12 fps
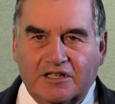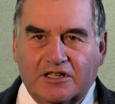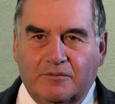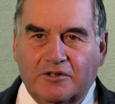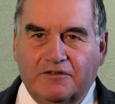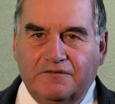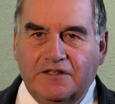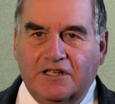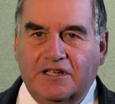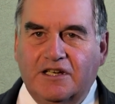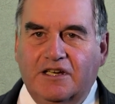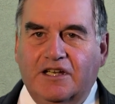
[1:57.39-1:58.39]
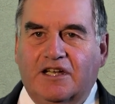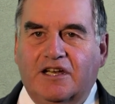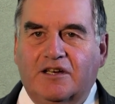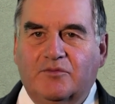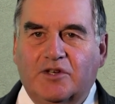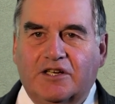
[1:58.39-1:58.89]
Ich habe ja vier
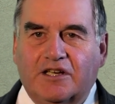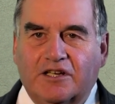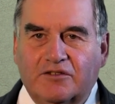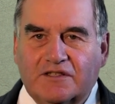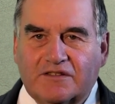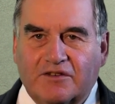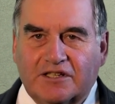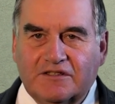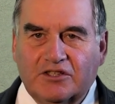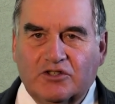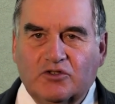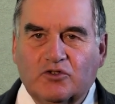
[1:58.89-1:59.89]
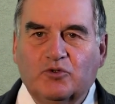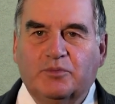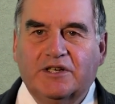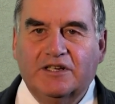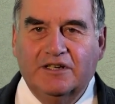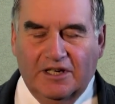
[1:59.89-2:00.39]
Kindergärten mit 21
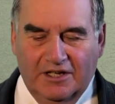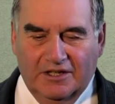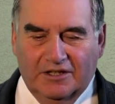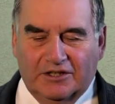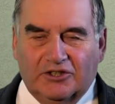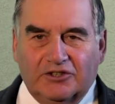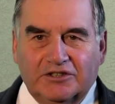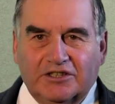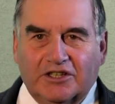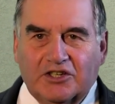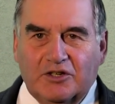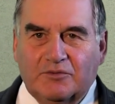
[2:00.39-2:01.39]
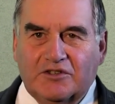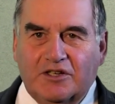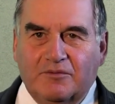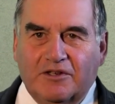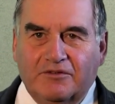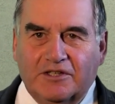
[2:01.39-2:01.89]
Gruppen und da gibt es
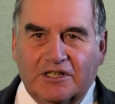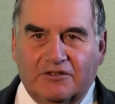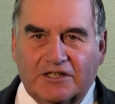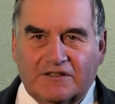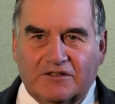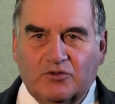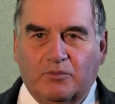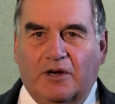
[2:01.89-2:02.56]
immer wieder was zu